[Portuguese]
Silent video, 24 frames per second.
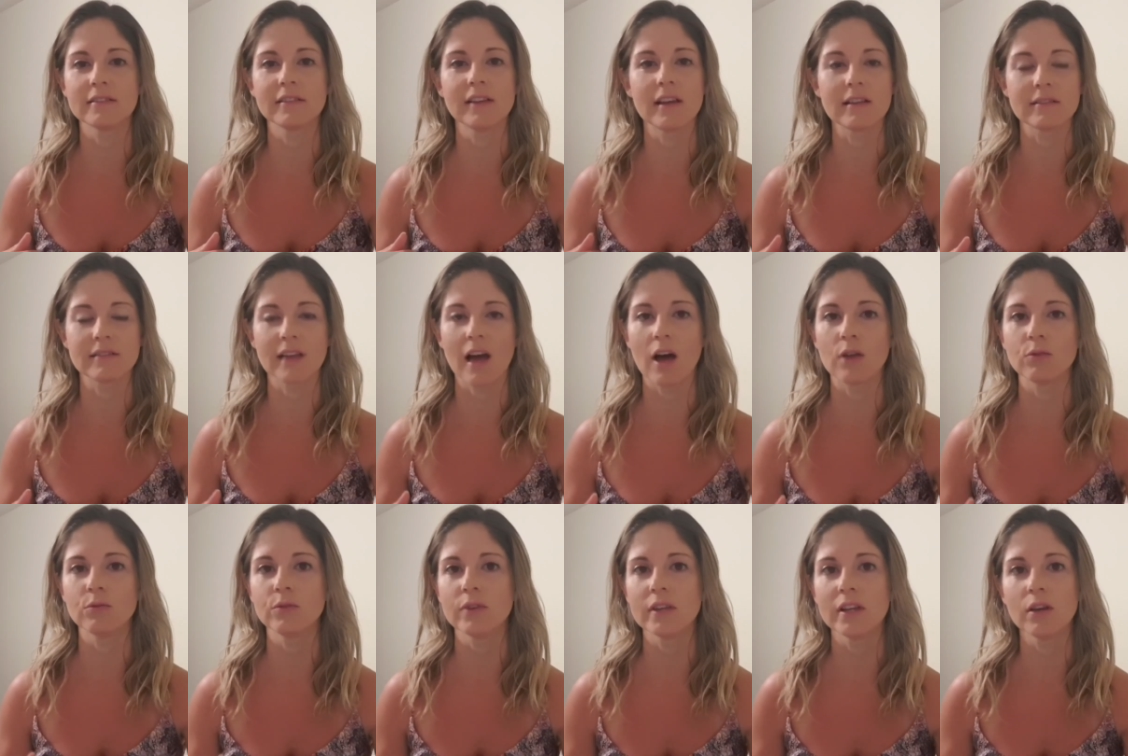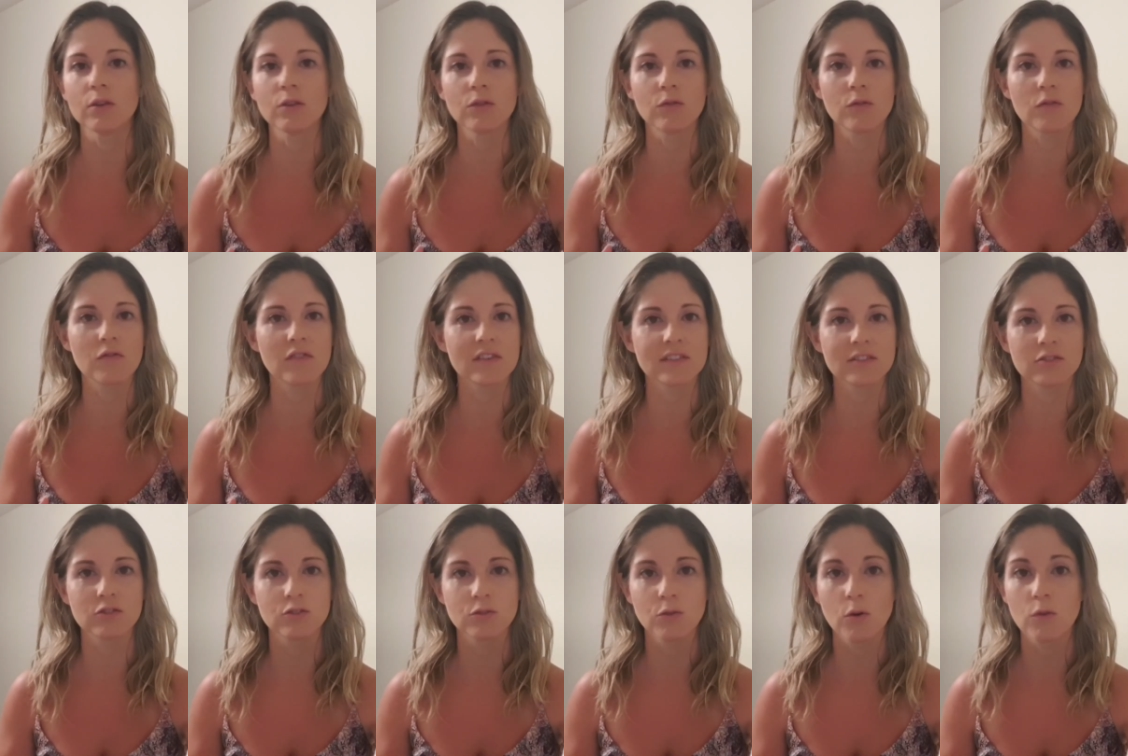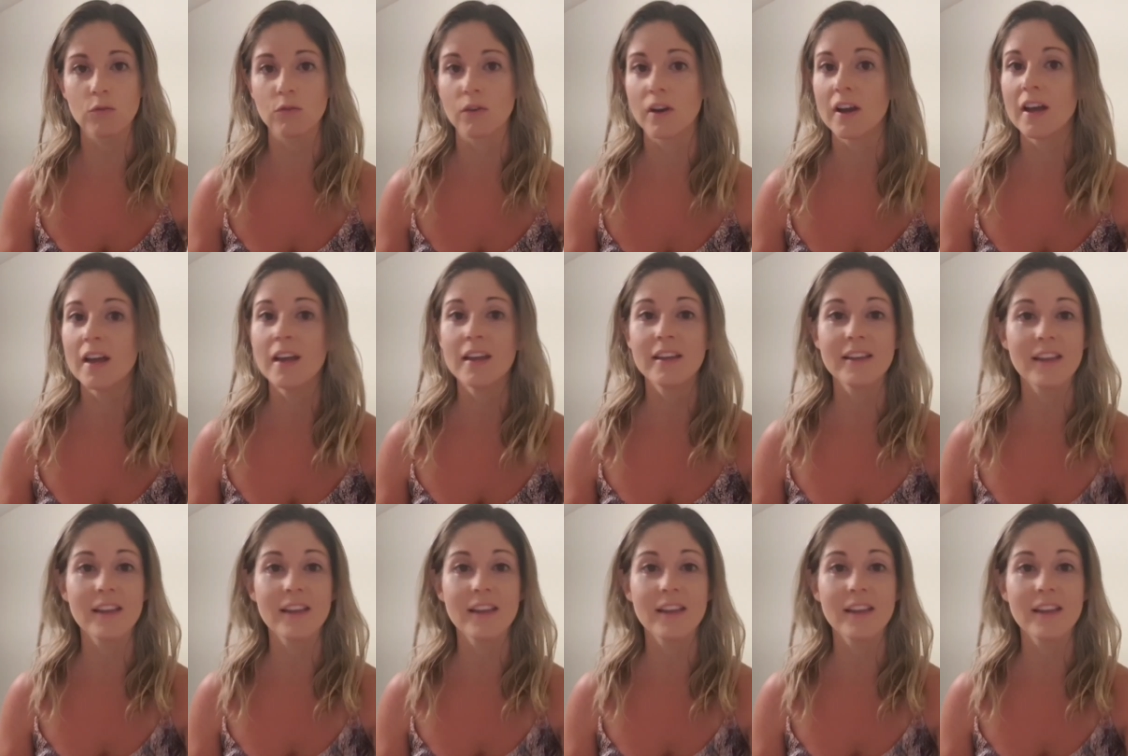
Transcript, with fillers: assim, assado e eu não vou fazer de novo.